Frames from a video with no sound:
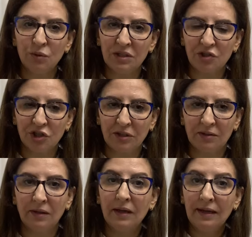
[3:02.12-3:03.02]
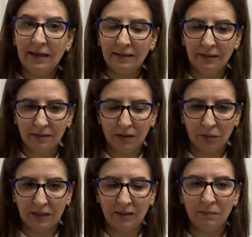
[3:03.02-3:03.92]
وتنشيط هذيك
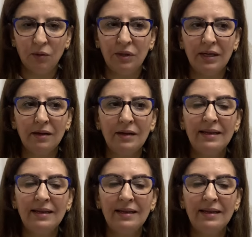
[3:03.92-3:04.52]
الدوره الدمويه